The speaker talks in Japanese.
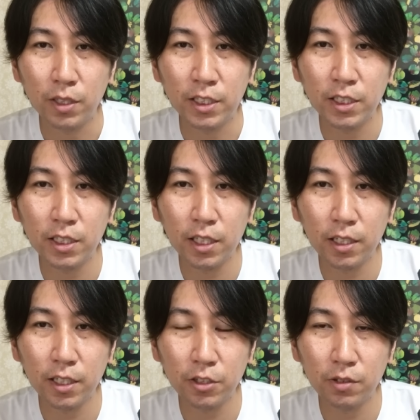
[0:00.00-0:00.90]
一時
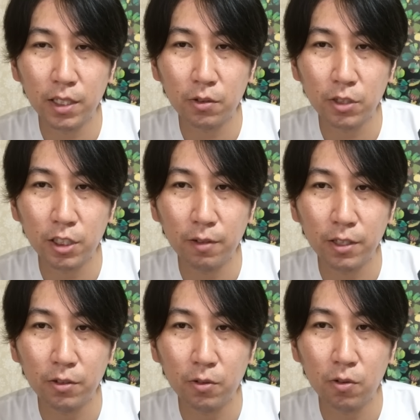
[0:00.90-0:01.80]
的な手段としては
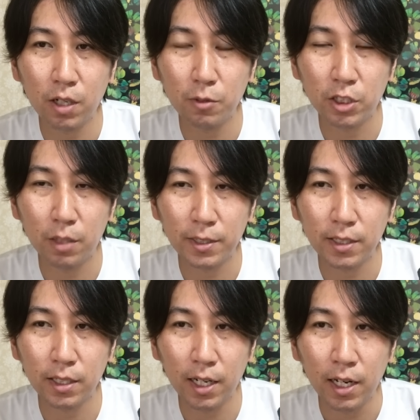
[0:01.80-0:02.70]
有効かもしれま
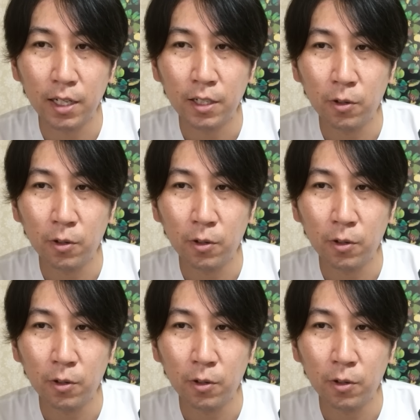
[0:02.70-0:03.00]
せんが